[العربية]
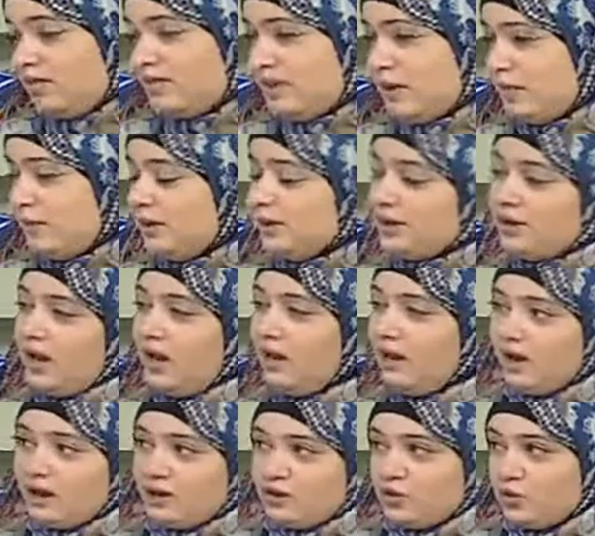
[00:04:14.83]
سايبه لك
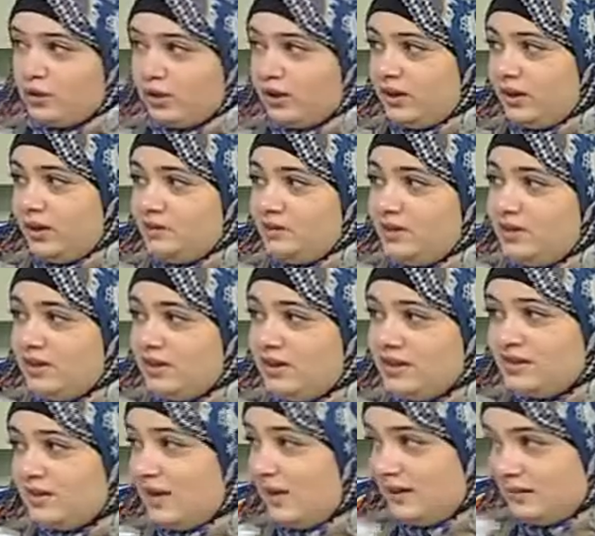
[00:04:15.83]
الحاجه على ذوقك اعملي اللي
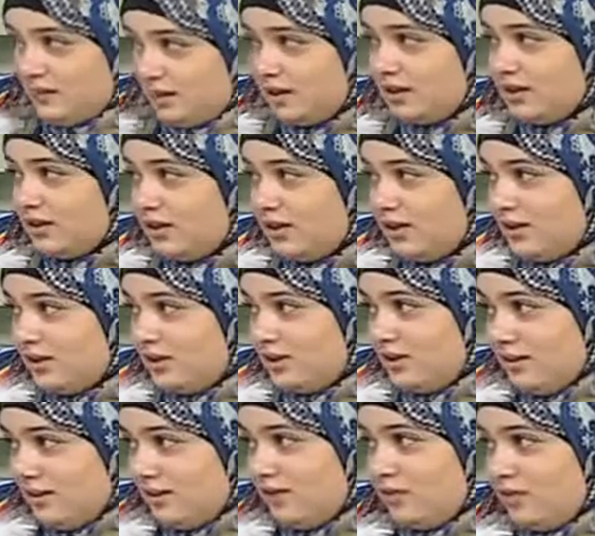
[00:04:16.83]
انت عايزاه
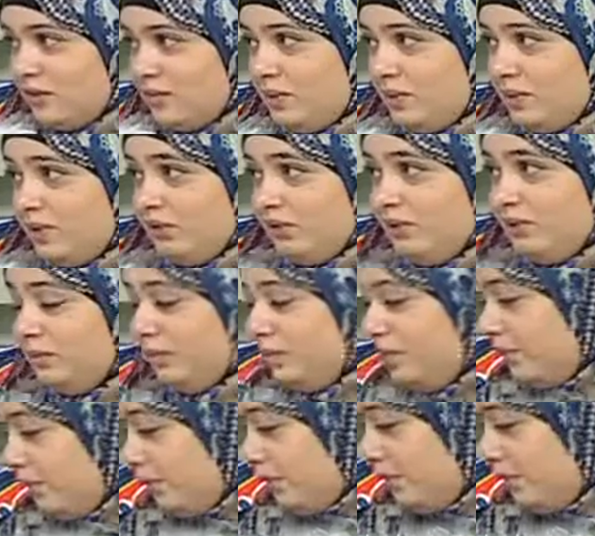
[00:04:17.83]
فاهماني طب قولي لي